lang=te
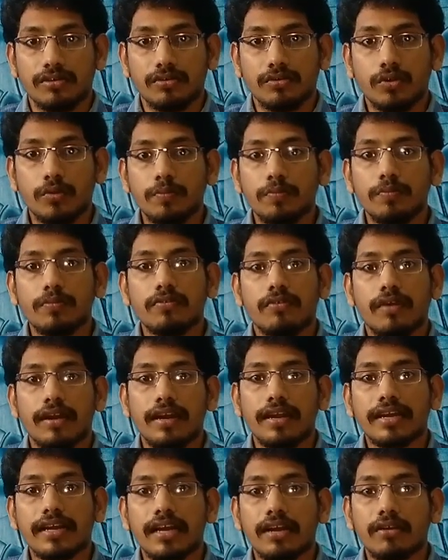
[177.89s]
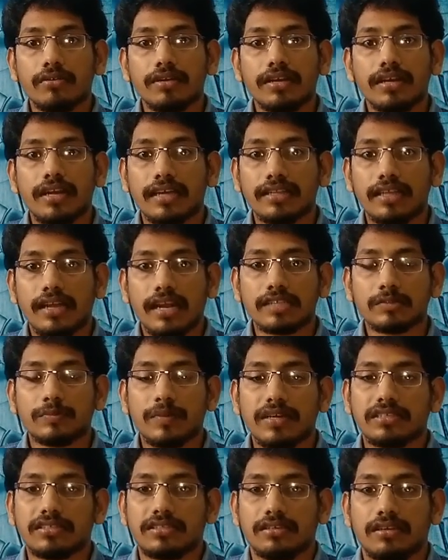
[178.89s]
యూట్యూబ్ వల్లే కాకుండా ఇంకా అదర్
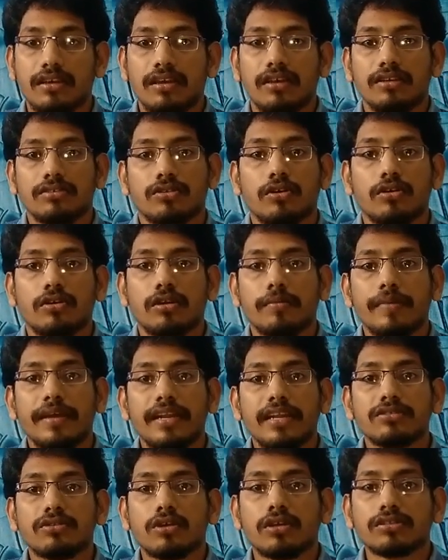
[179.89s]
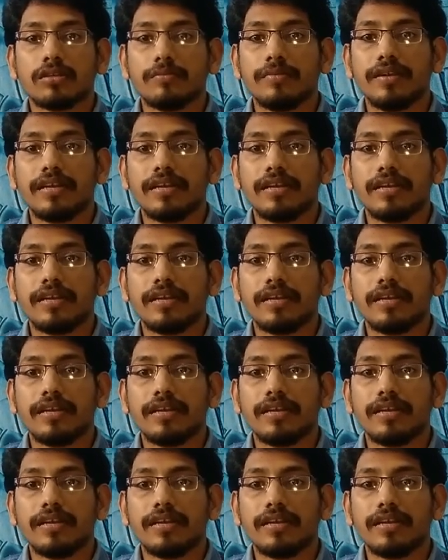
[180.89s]
ఆస్పెక్ట్స్ సో రిమైనింగ్